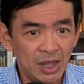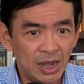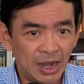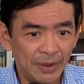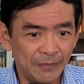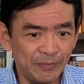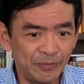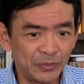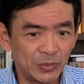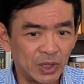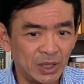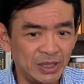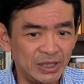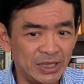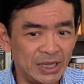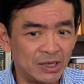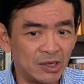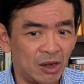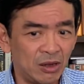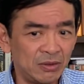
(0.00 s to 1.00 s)
um, tuy
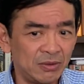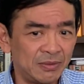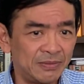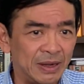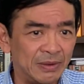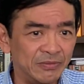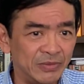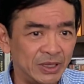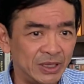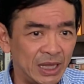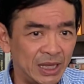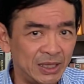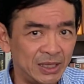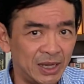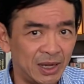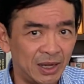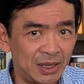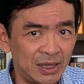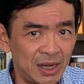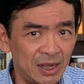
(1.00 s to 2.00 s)
nhiên đối với phạm vi thế
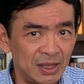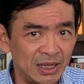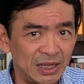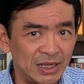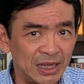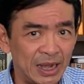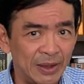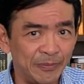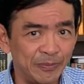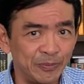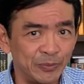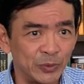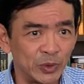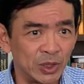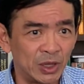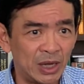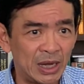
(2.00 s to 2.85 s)
giới á, thì um,